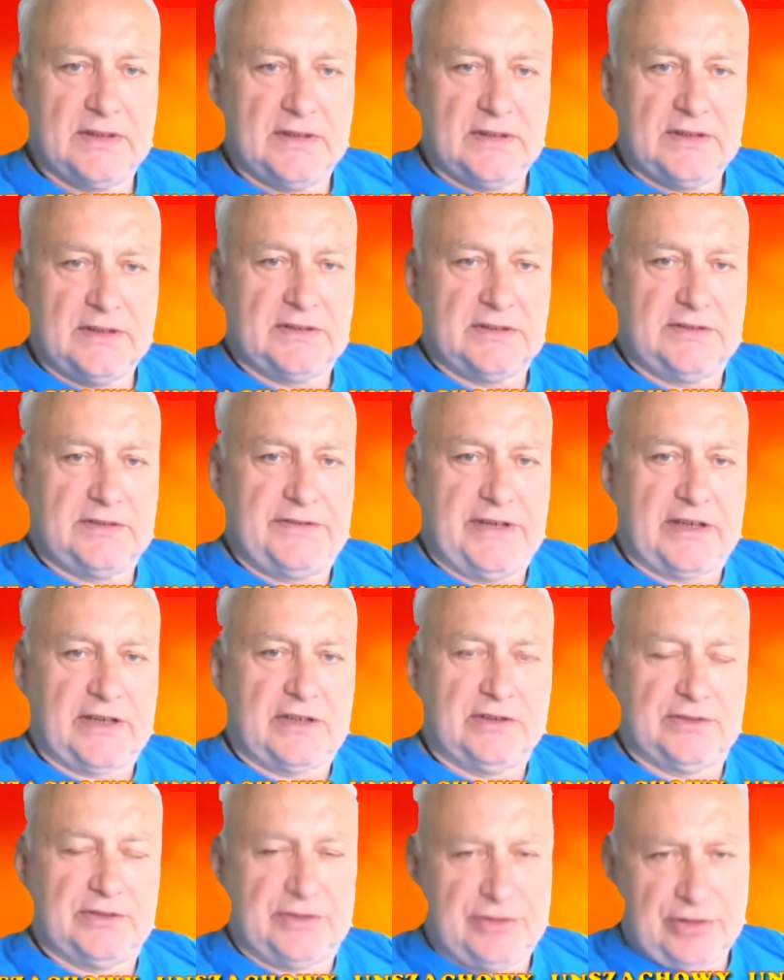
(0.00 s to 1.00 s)
dwie
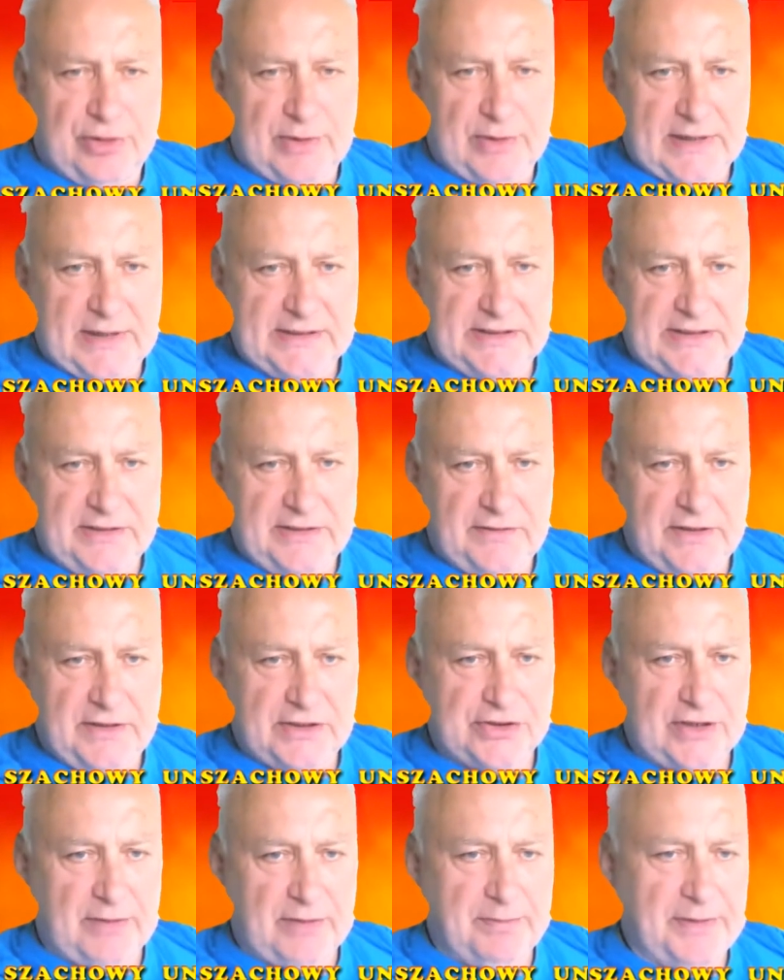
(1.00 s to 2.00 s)
kontynuacje,
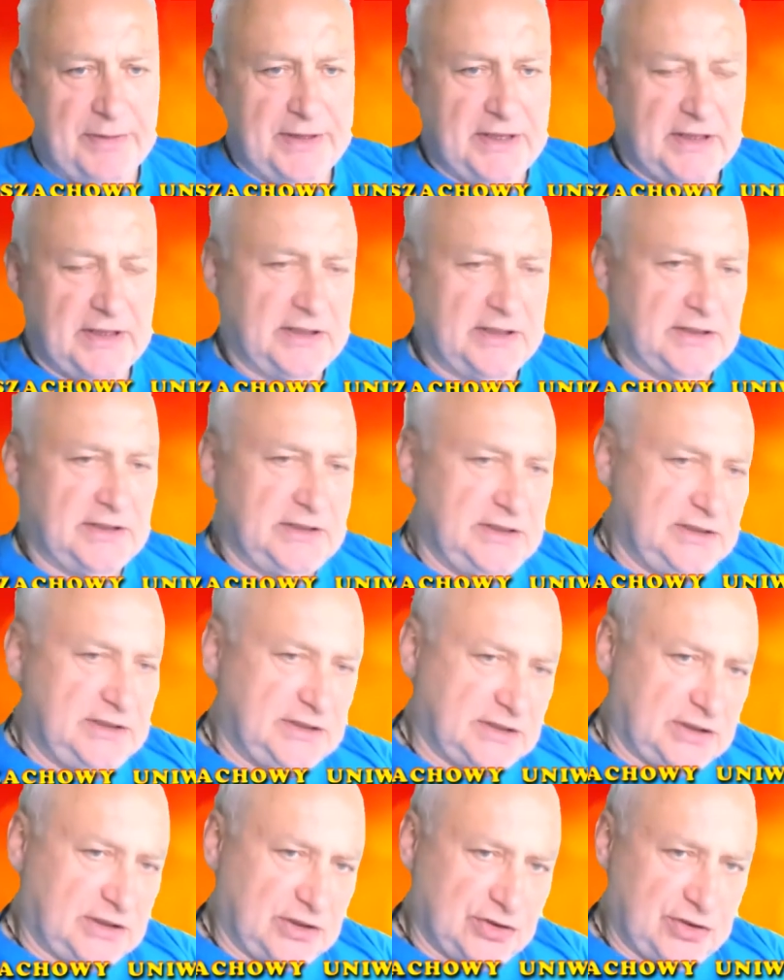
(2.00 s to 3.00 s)
wieża B1 i
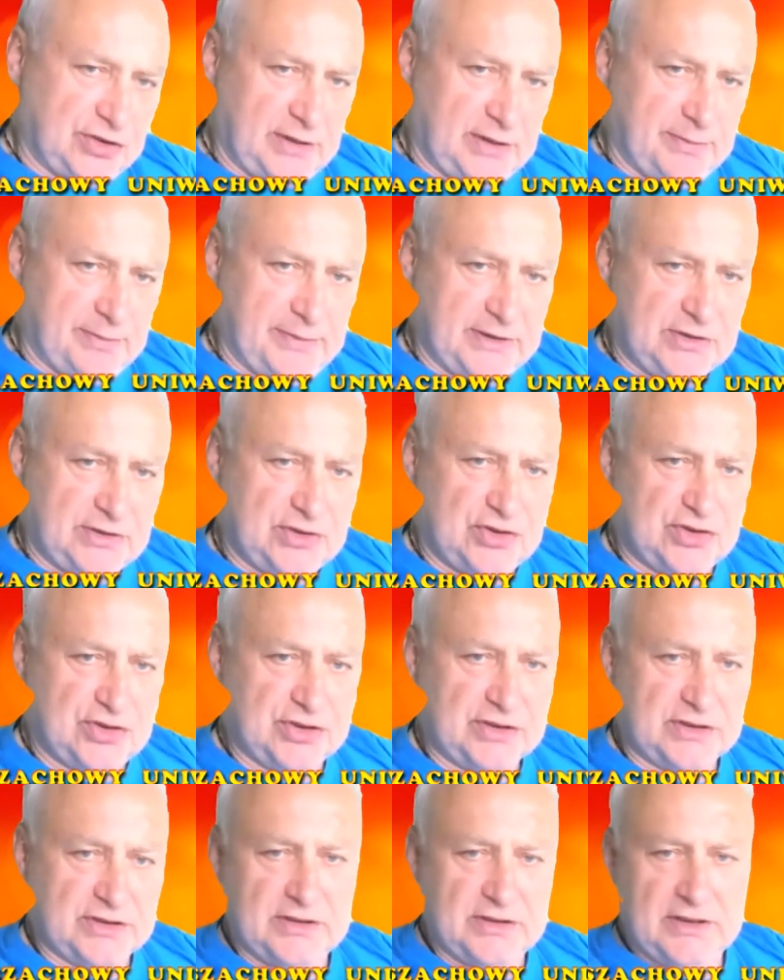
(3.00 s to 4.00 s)
skoczek B3.
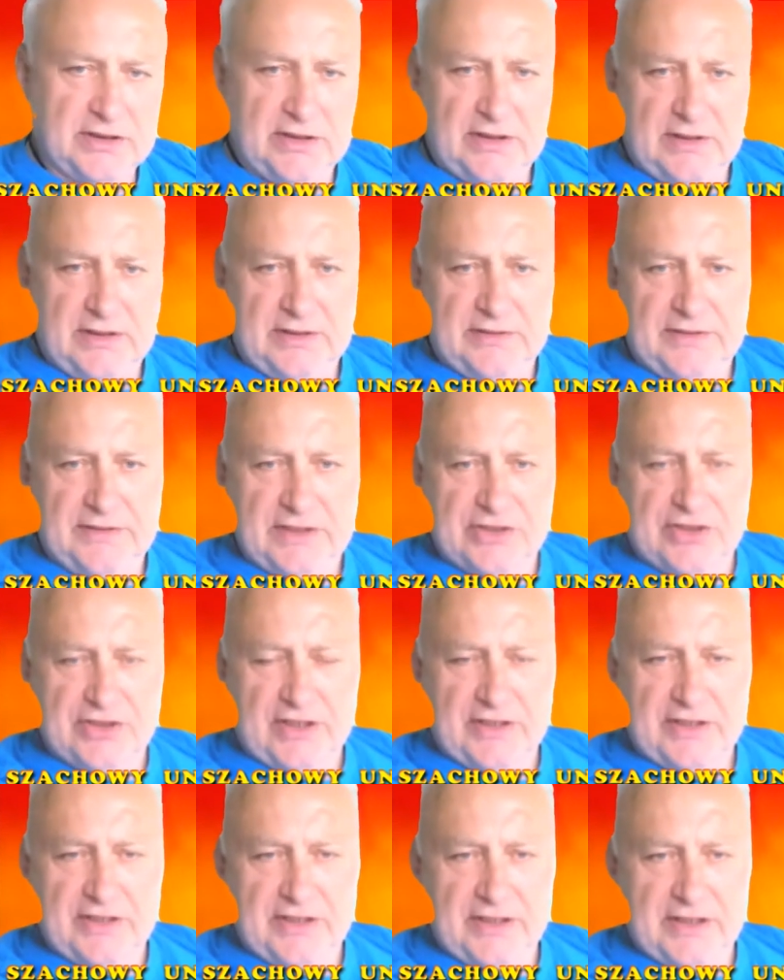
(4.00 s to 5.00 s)
Wieża
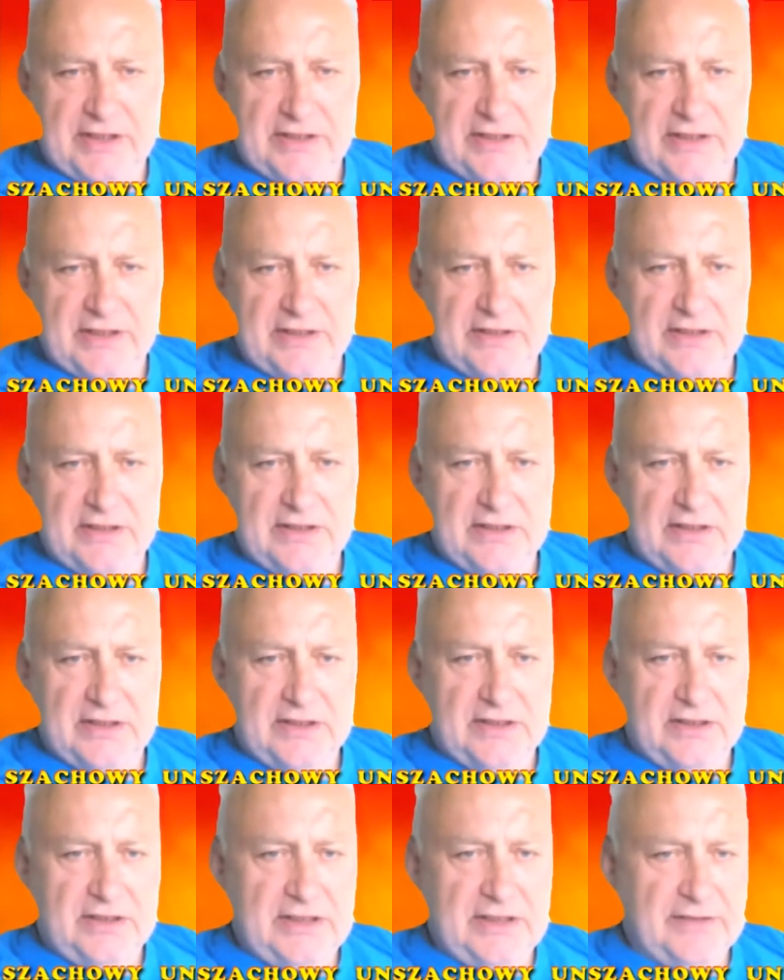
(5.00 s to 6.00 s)
D1
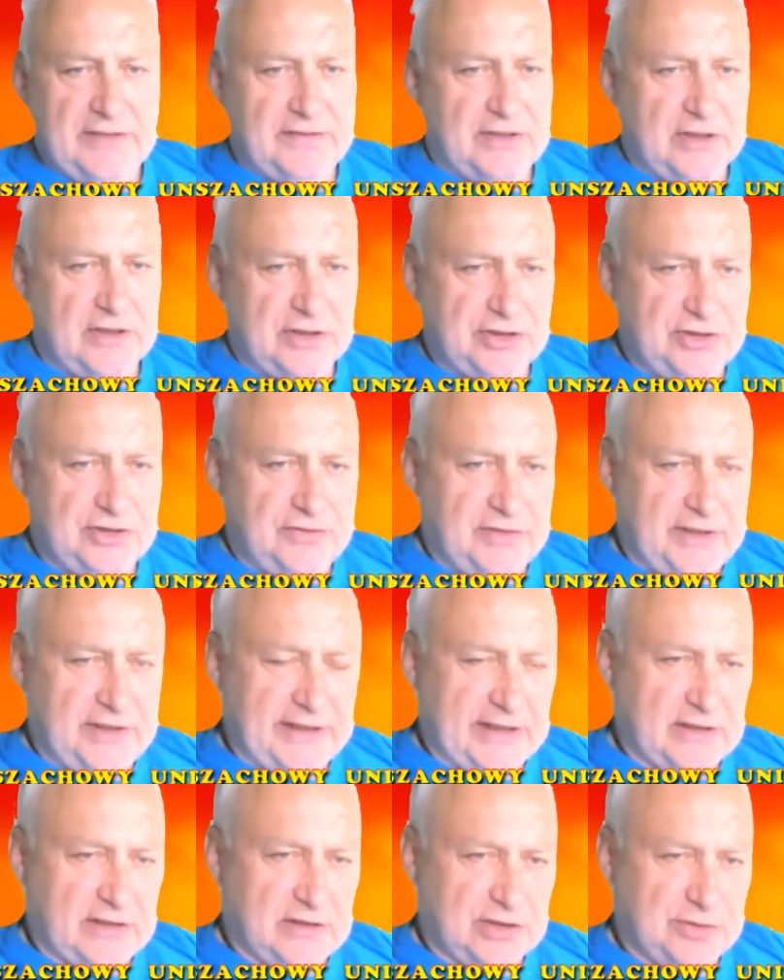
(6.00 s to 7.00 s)
nie wchodzi w grę,
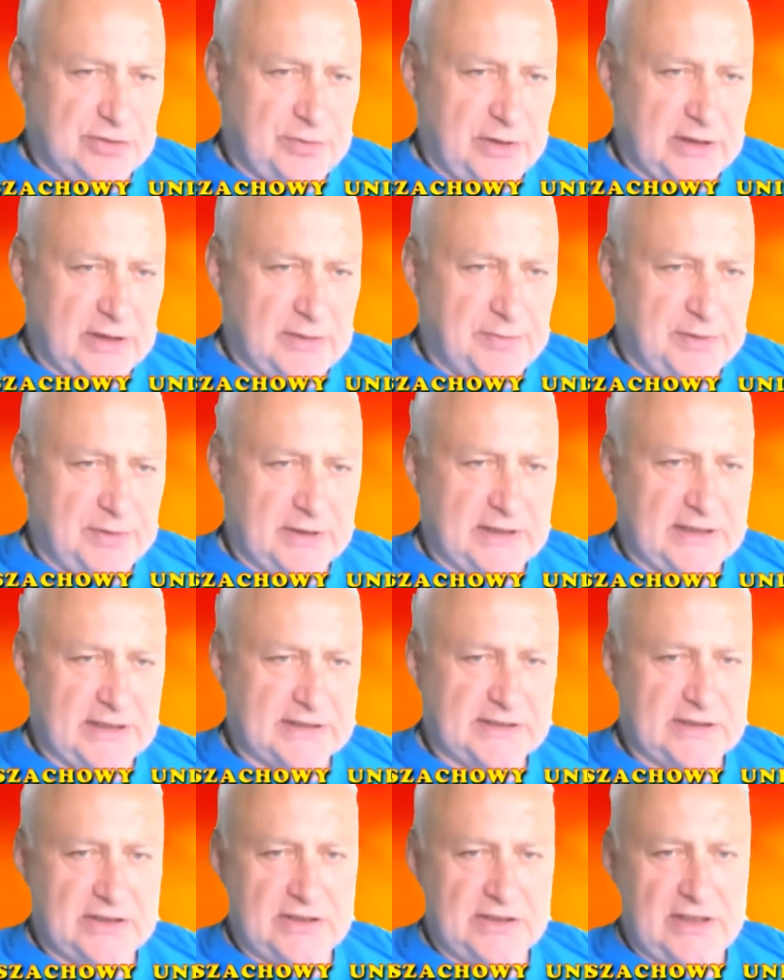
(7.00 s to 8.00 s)
choć mogę
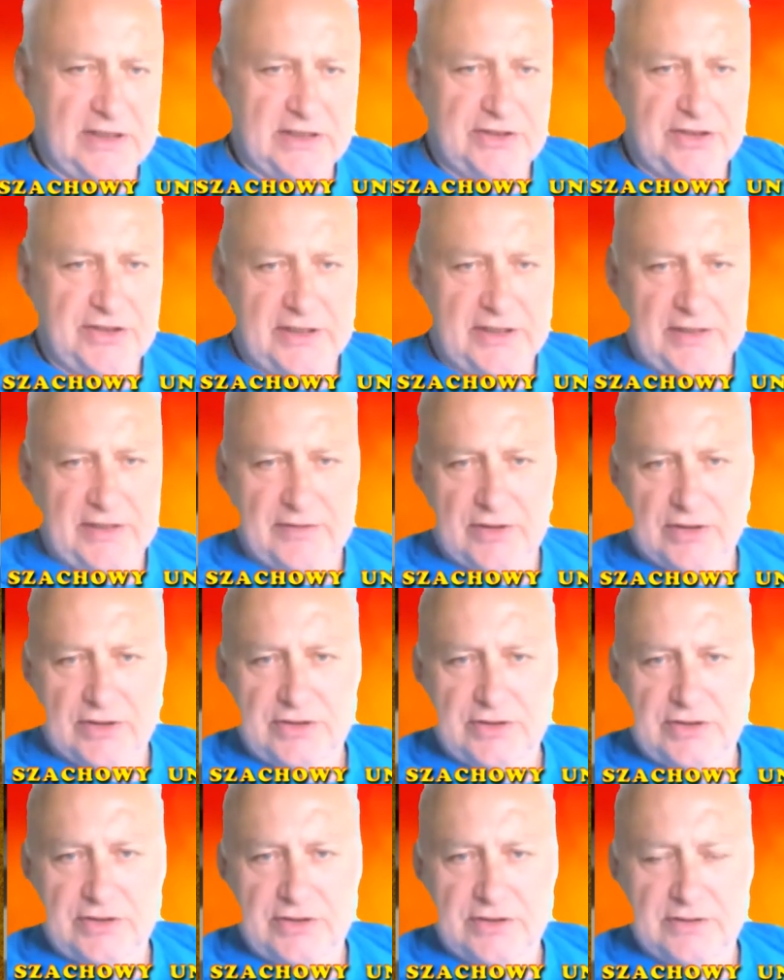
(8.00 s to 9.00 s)
pokazać dla
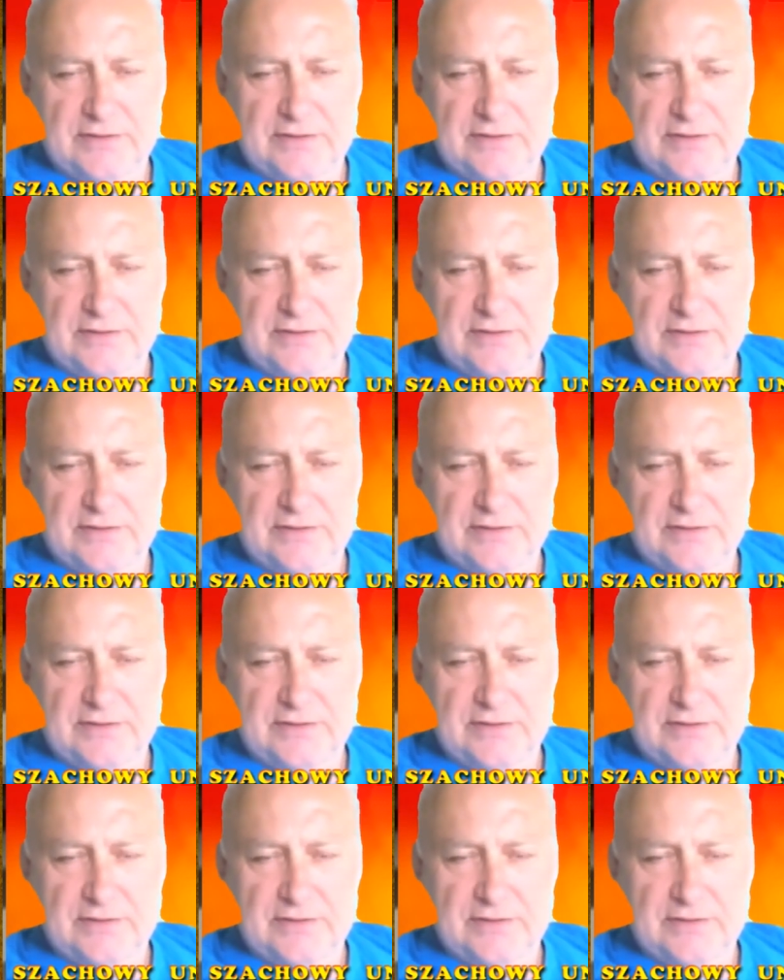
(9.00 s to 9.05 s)
ciekawości.